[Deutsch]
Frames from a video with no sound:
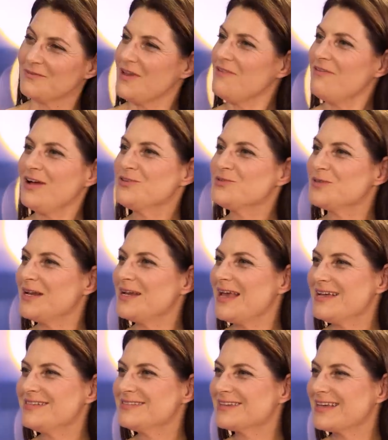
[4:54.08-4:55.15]
Wer waren so deine
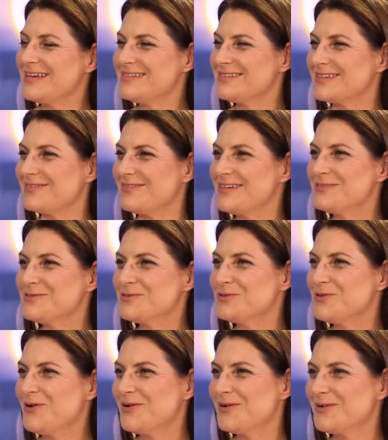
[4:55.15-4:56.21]
ersten Gäste? Weißt du es
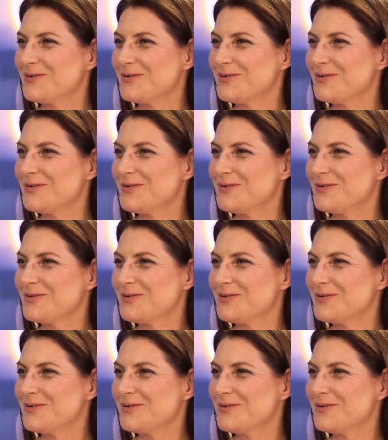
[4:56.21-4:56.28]
noch?